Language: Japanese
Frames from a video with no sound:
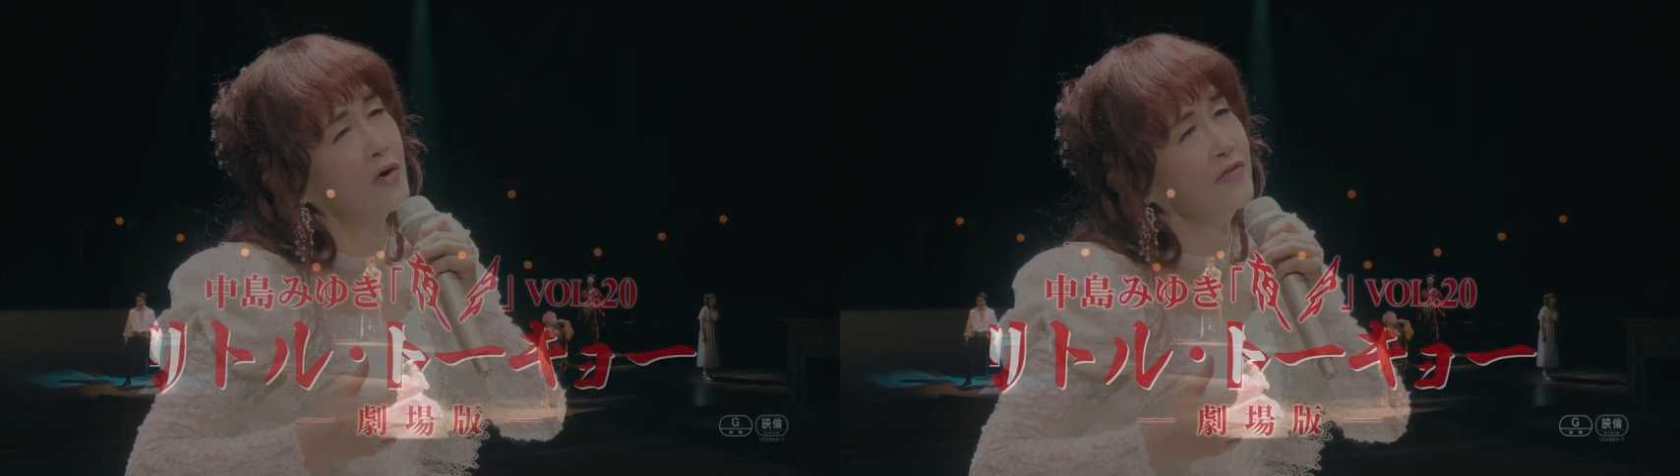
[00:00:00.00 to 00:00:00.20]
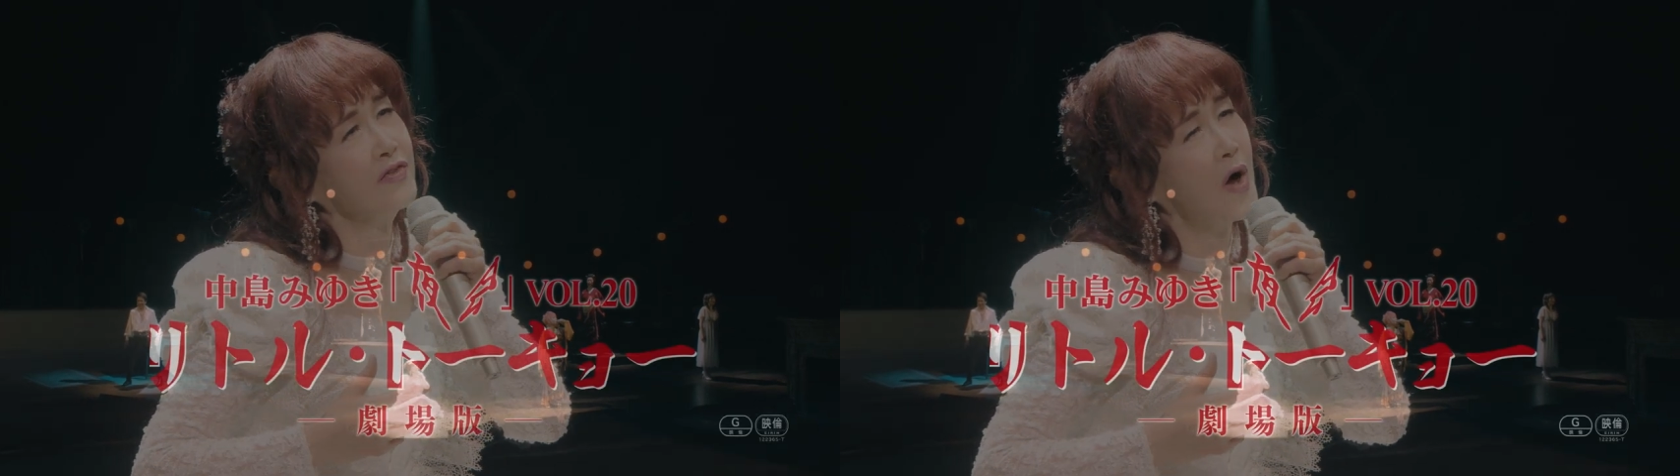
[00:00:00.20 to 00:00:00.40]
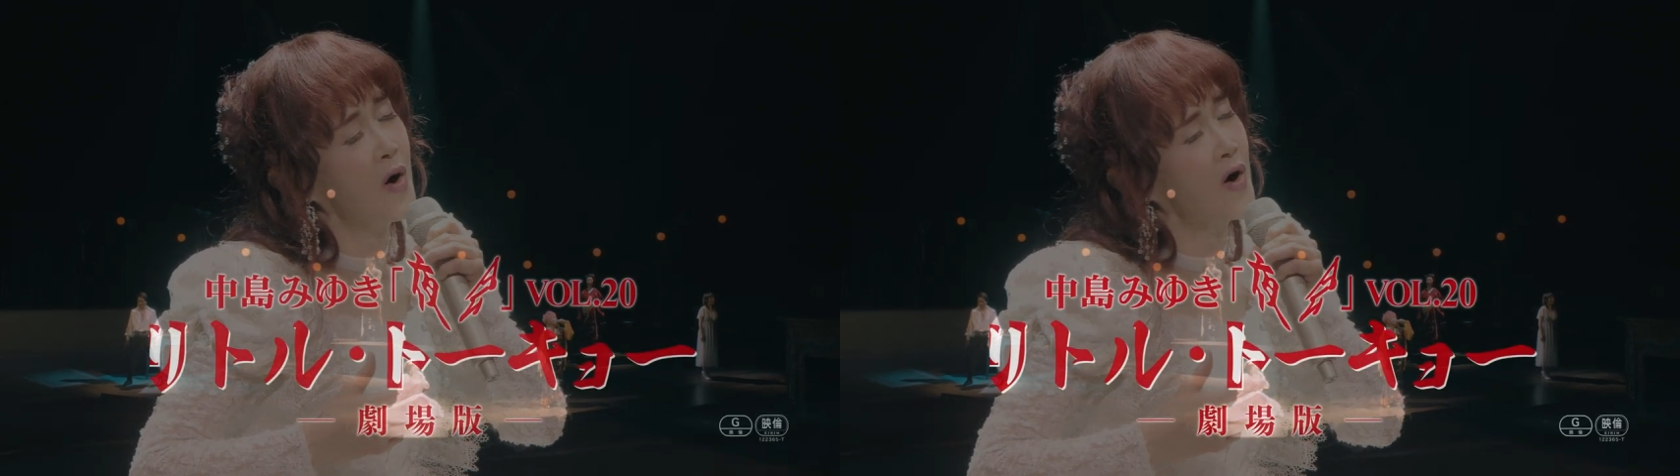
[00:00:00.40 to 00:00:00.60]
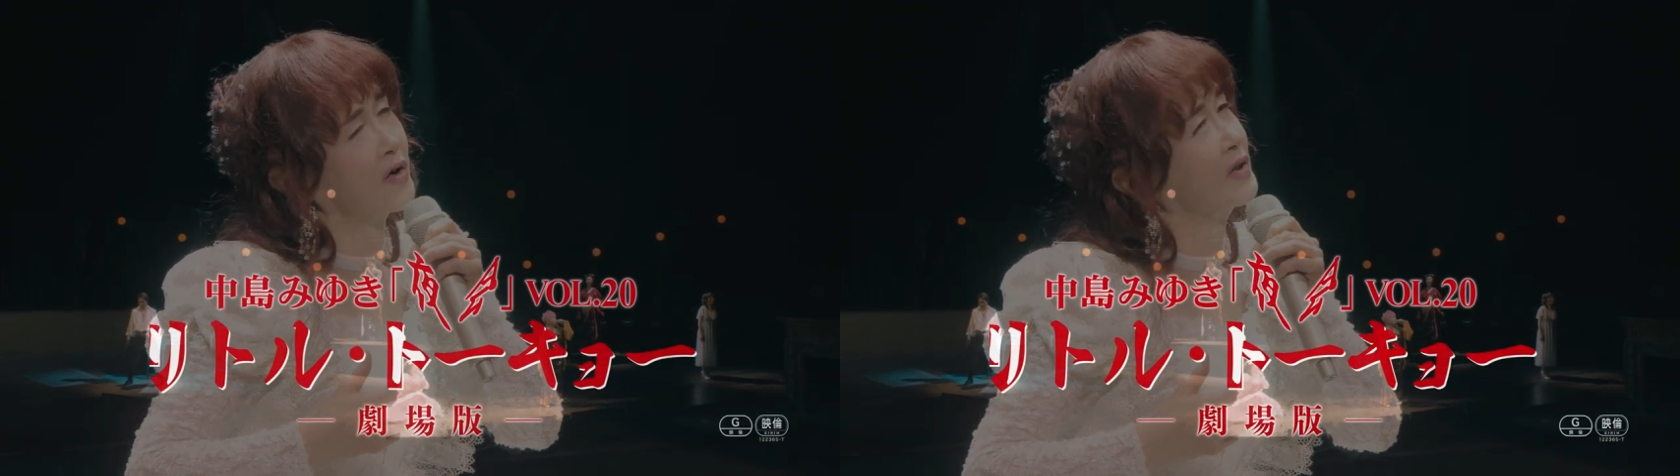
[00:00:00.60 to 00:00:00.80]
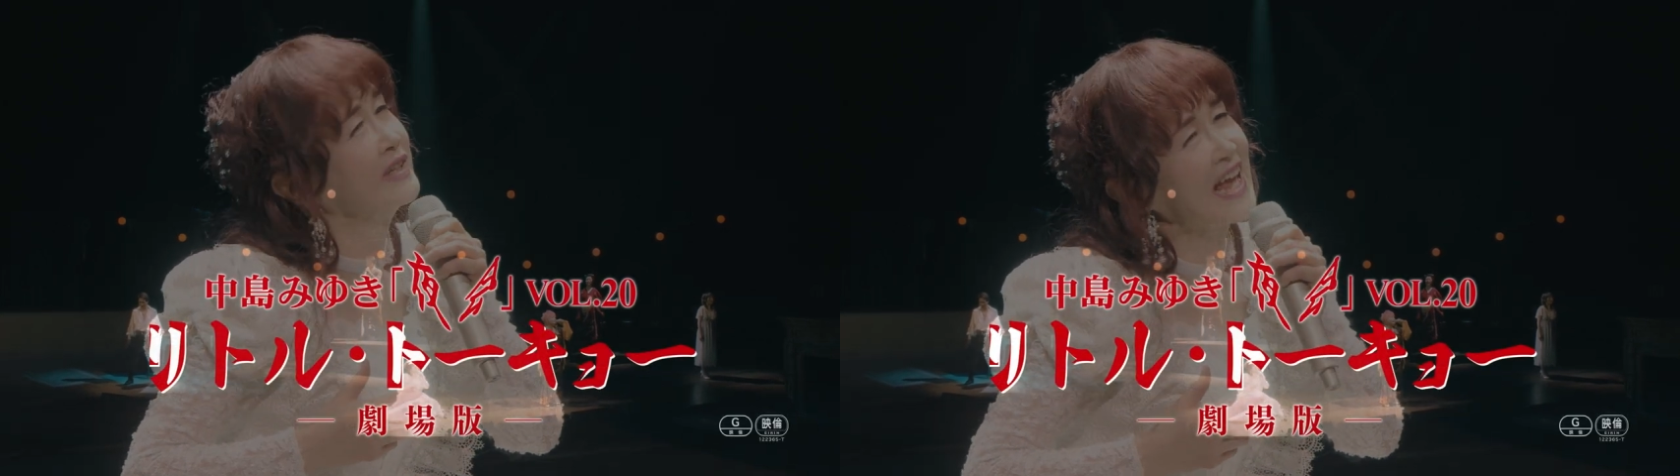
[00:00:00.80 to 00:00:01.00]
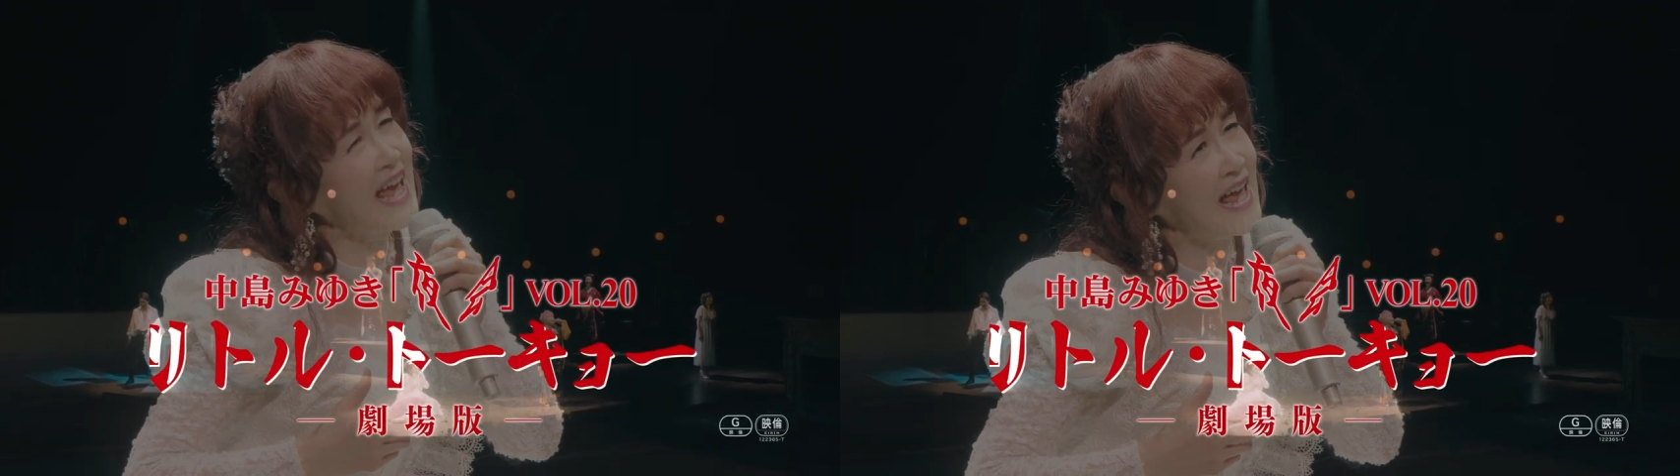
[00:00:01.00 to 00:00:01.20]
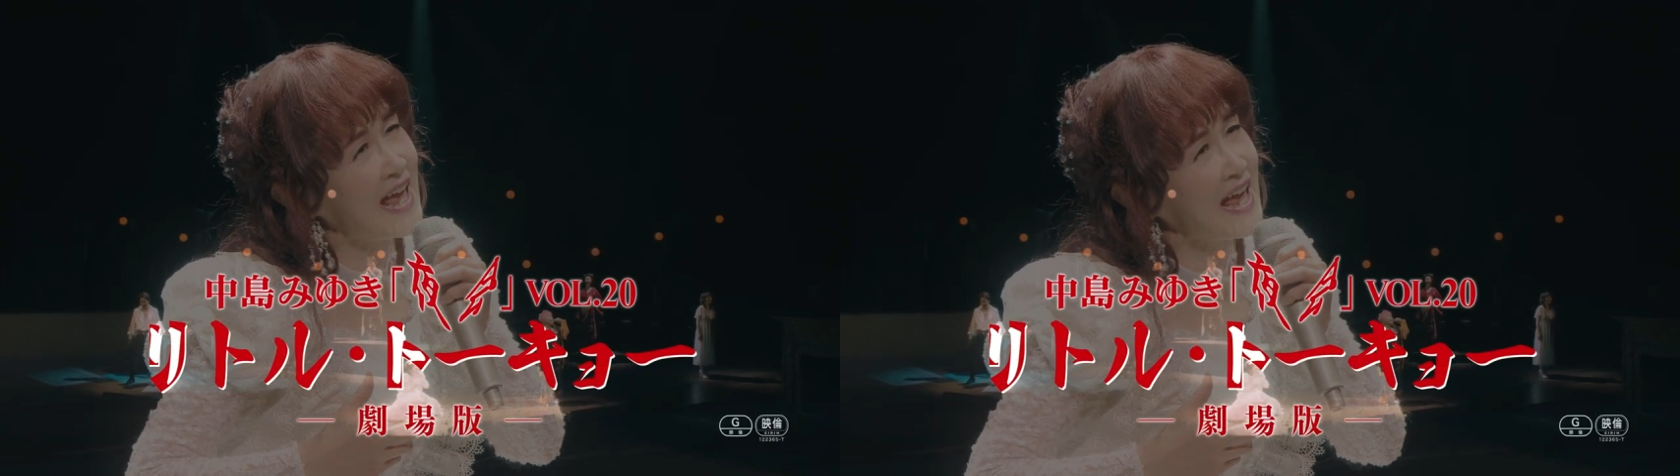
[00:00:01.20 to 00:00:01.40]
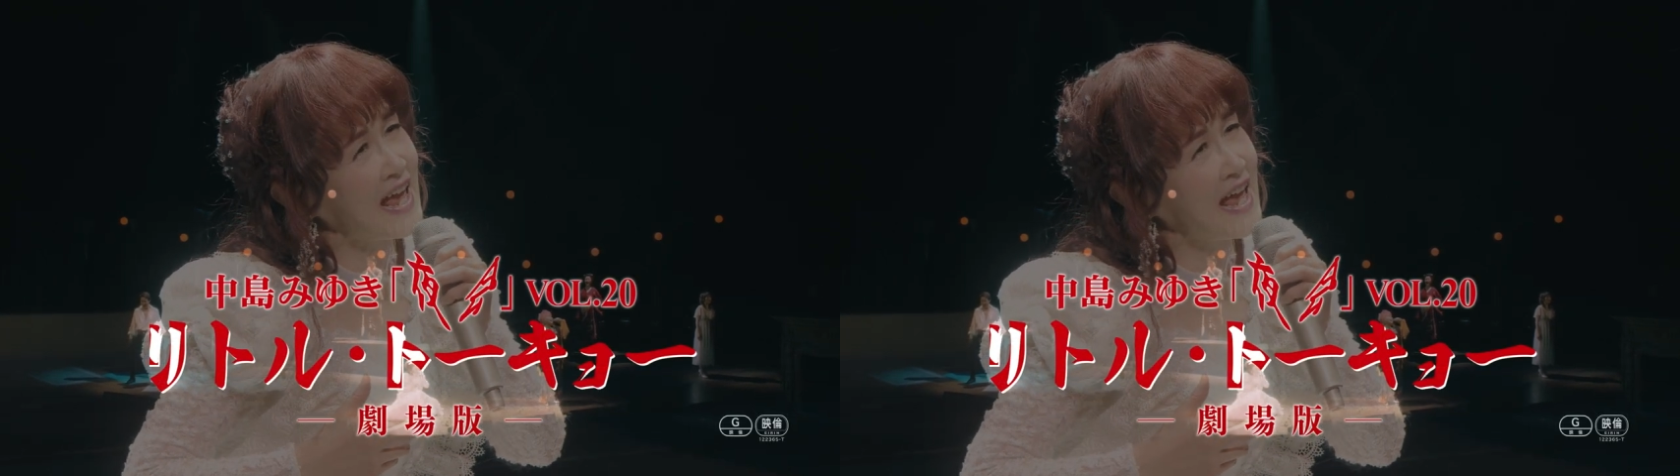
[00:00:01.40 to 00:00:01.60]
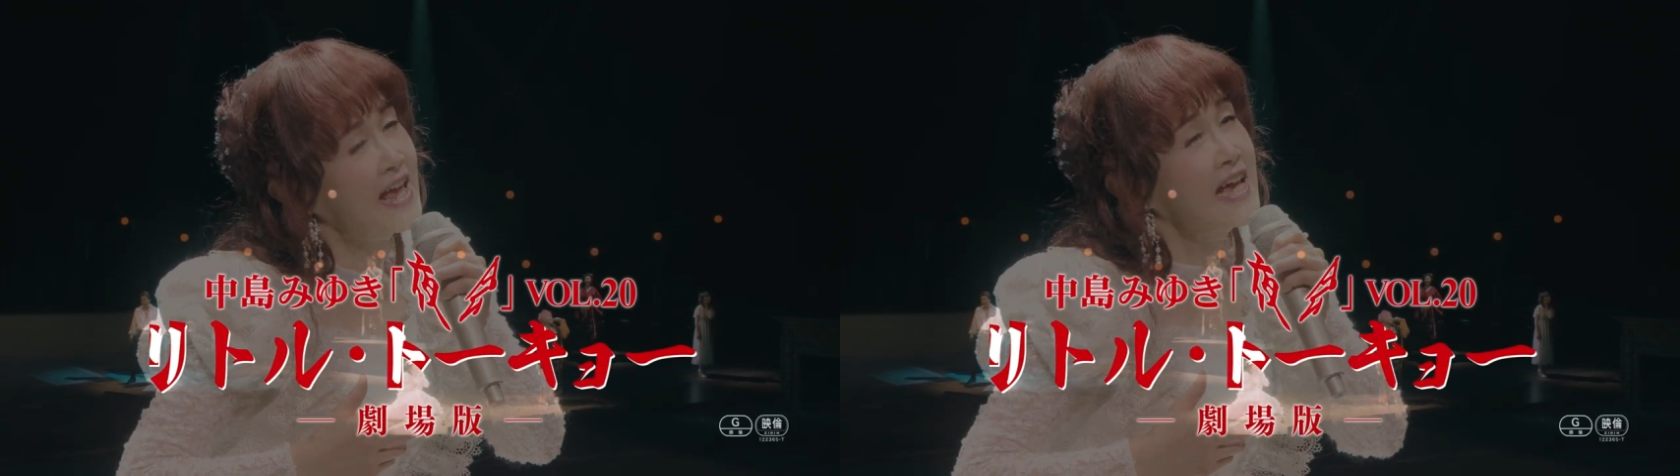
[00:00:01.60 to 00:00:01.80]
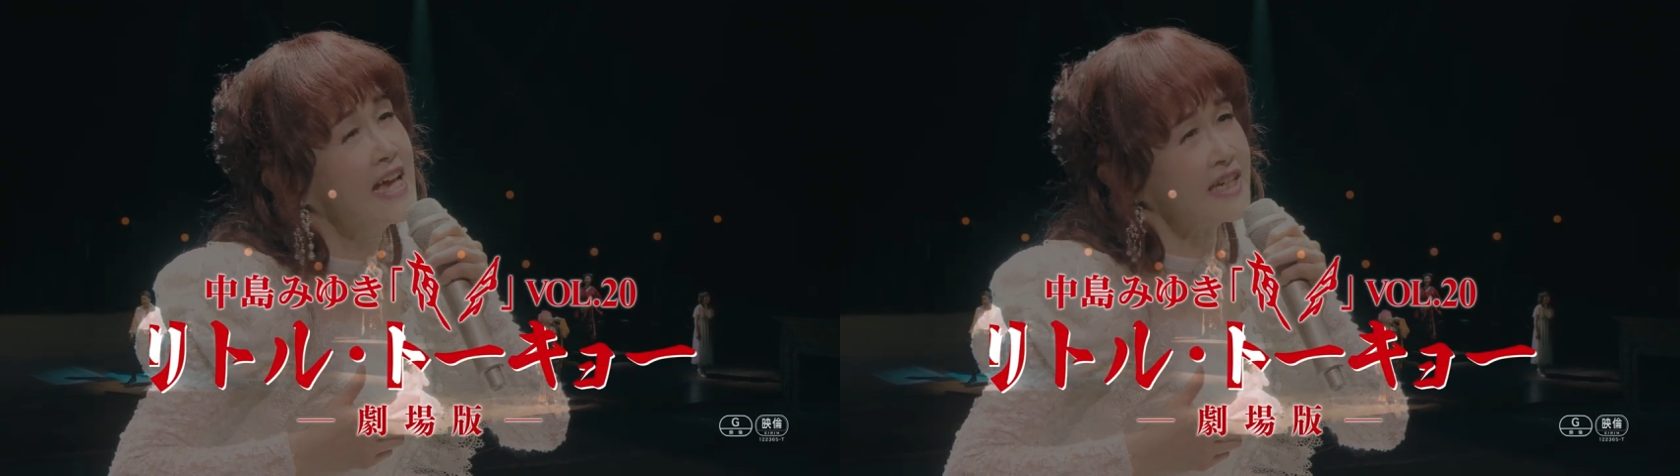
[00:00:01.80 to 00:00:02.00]
中島みゆき
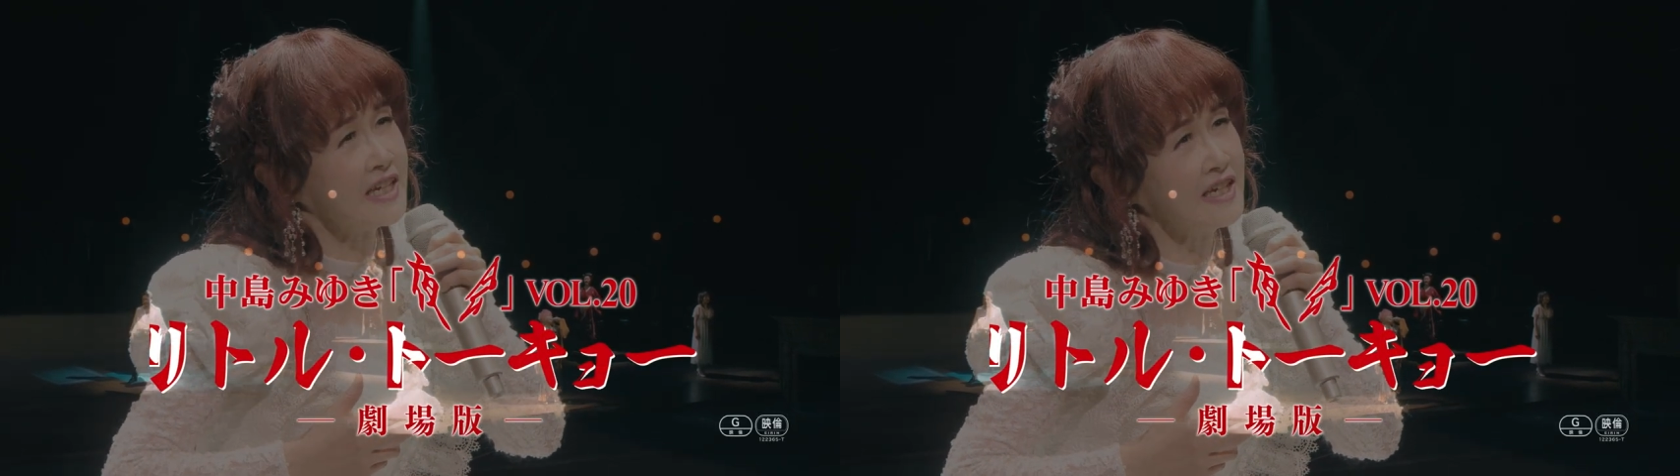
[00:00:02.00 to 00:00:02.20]
夜会